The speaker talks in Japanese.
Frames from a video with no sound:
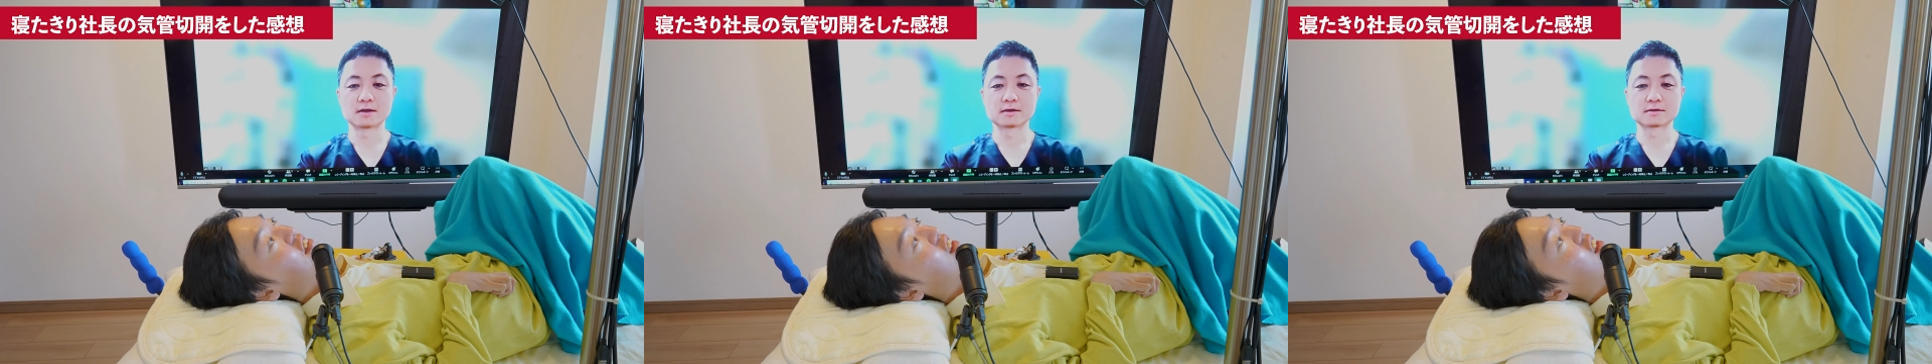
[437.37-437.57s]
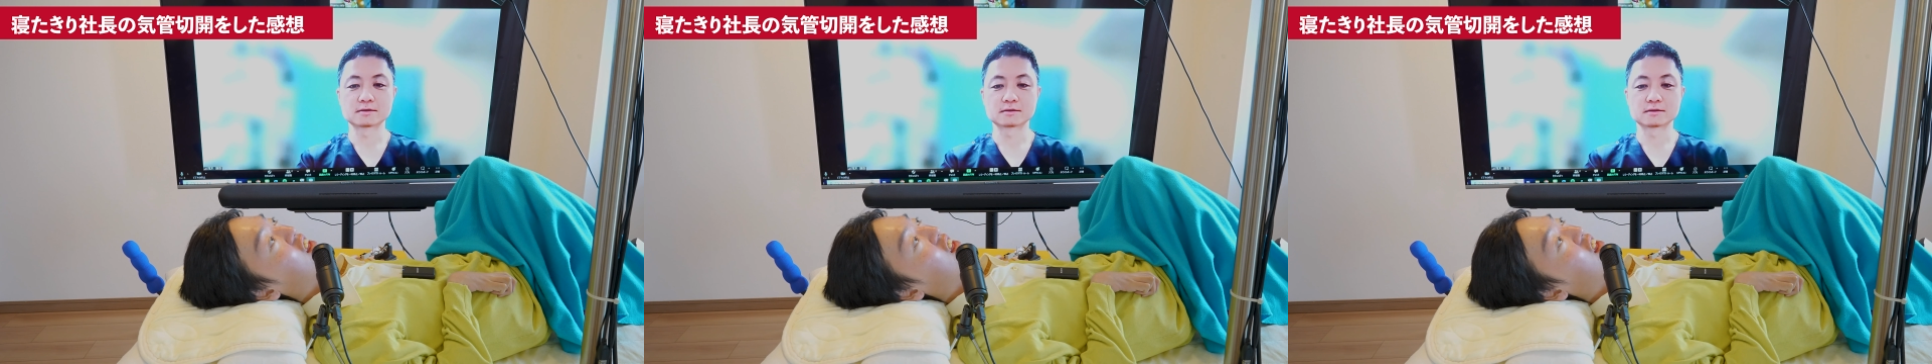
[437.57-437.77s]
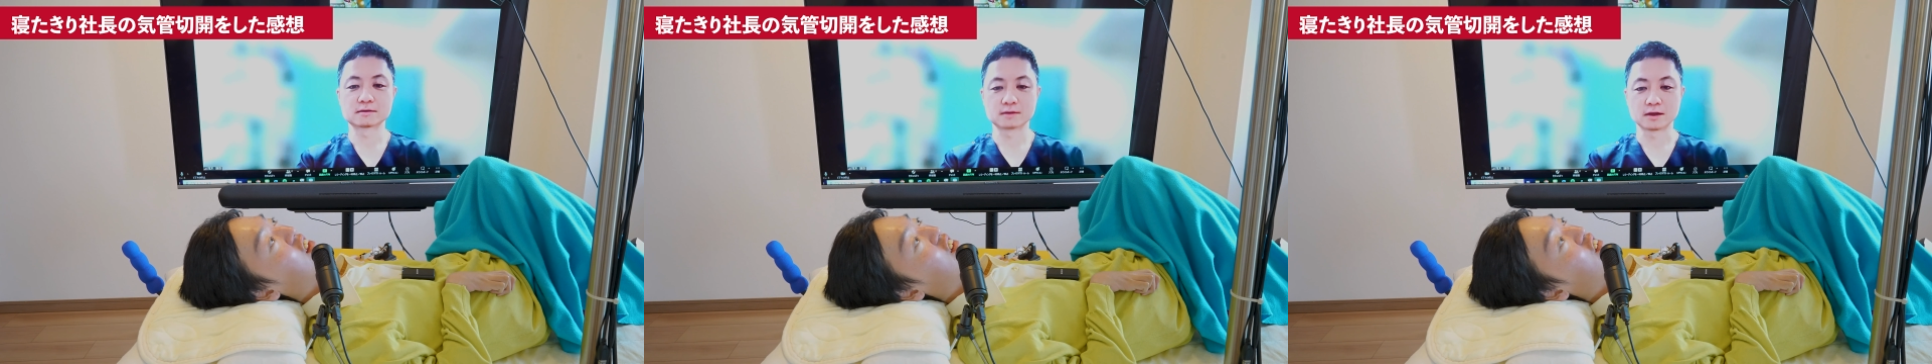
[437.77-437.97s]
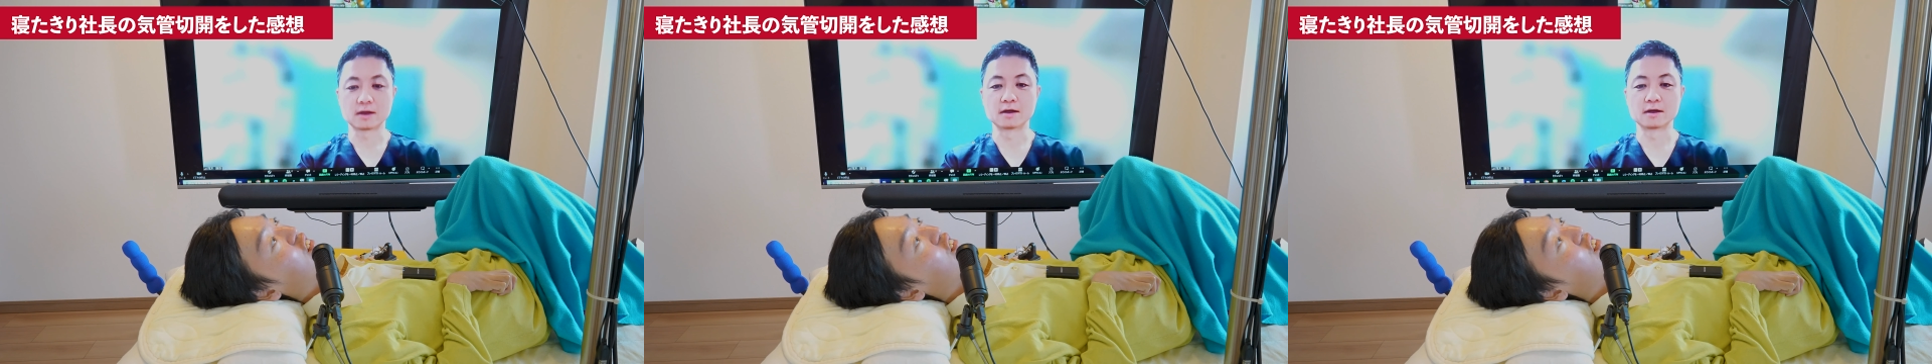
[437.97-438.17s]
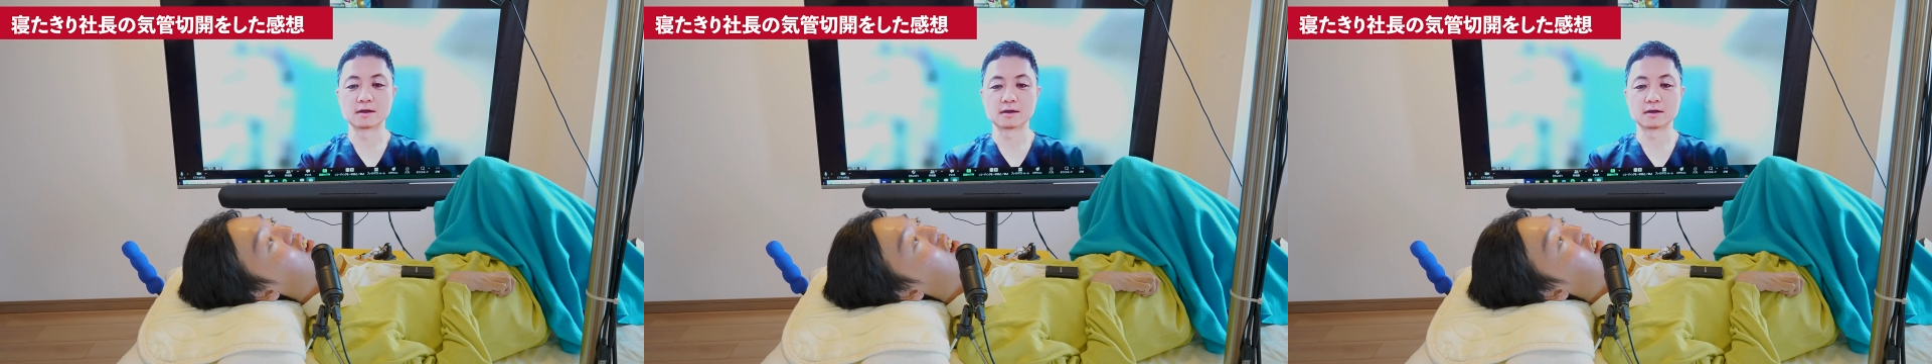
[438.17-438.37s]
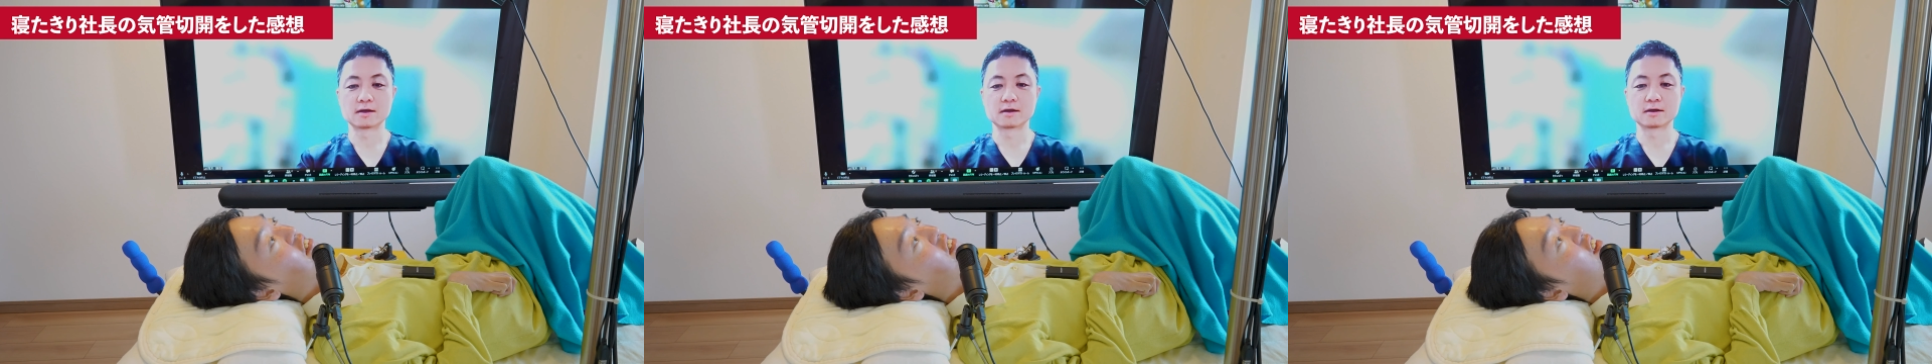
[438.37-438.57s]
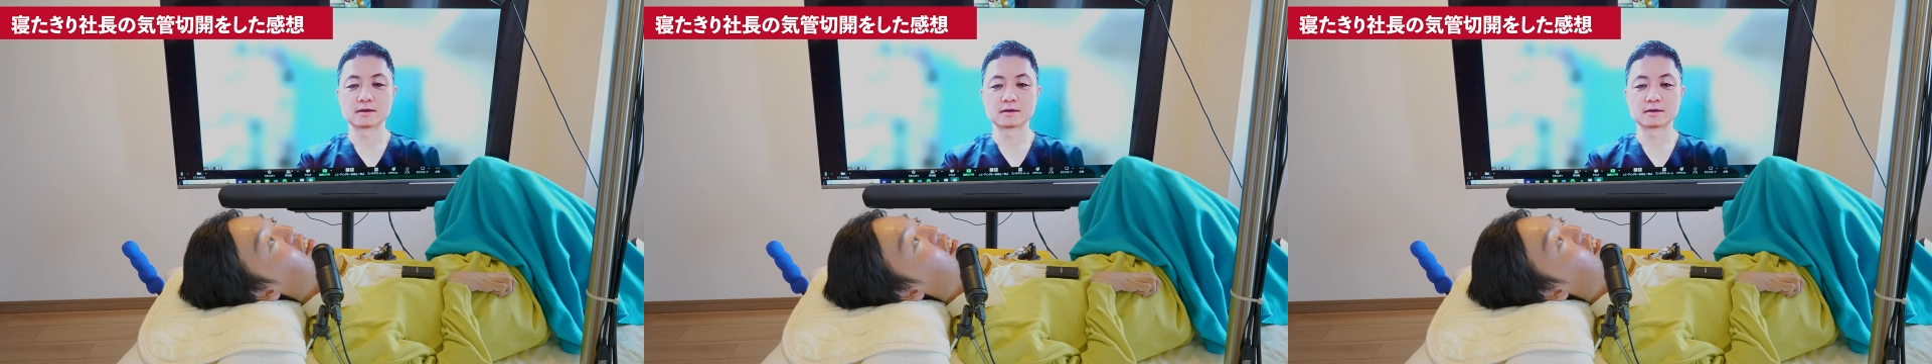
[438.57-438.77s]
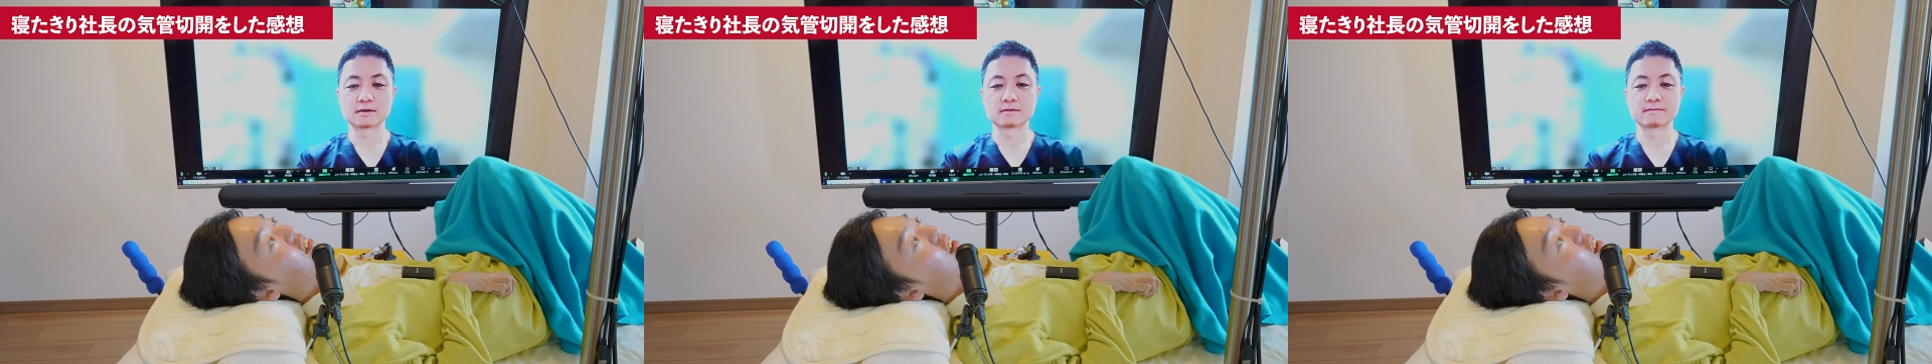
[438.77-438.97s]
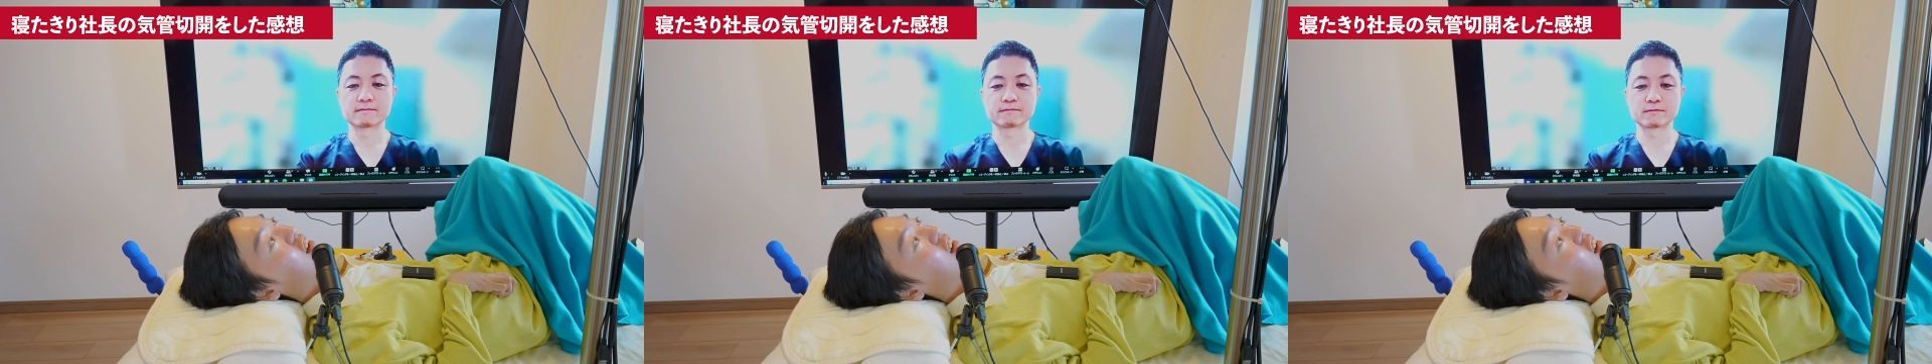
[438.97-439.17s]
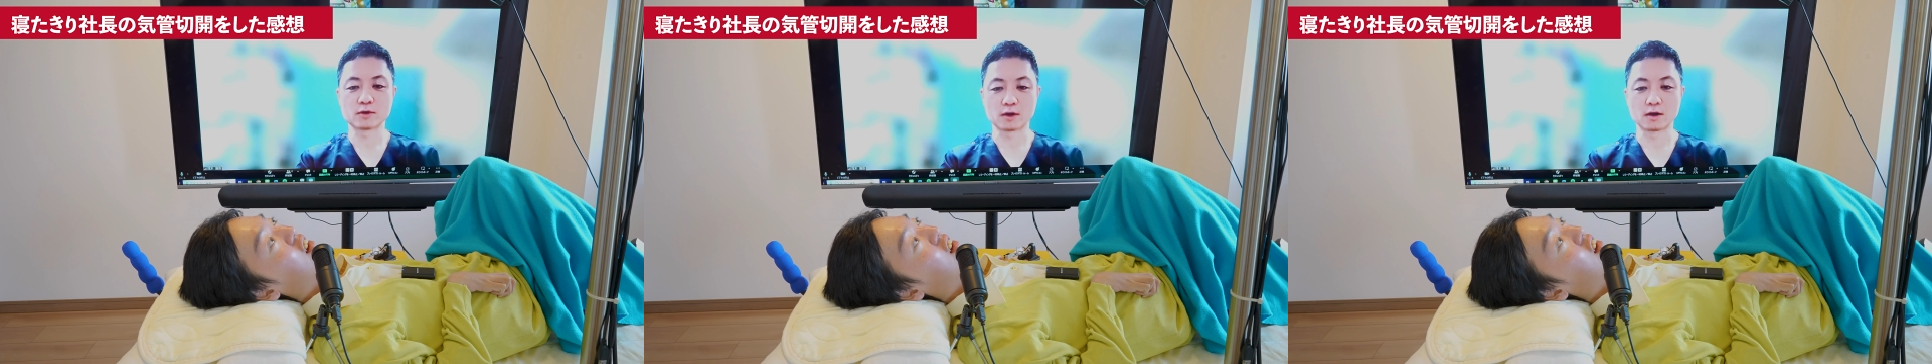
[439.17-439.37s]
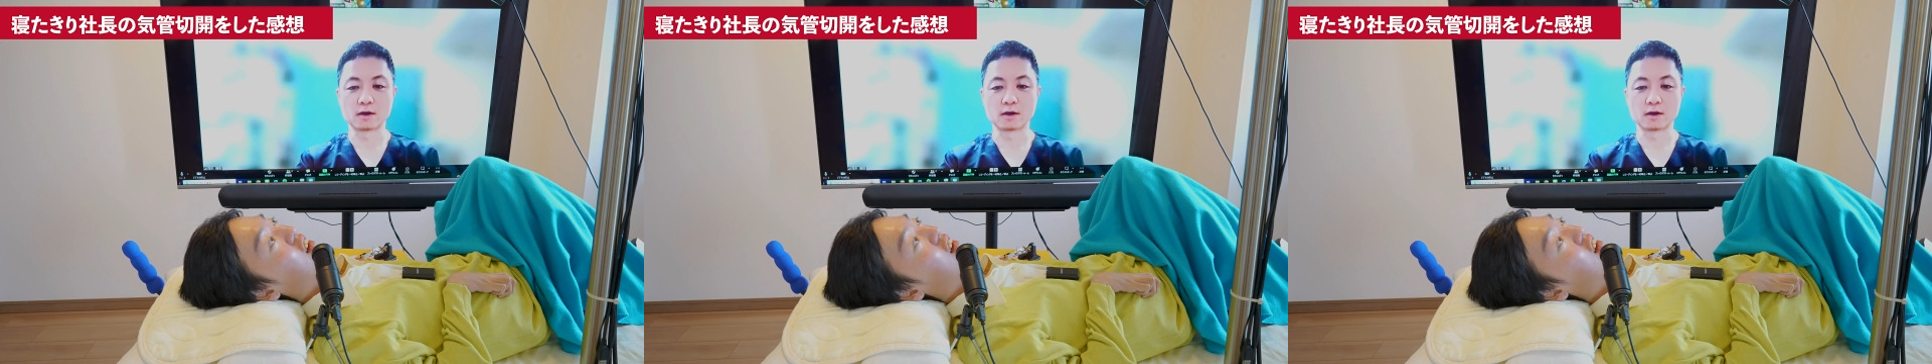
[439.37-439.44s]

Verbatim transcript: て伺っていいですか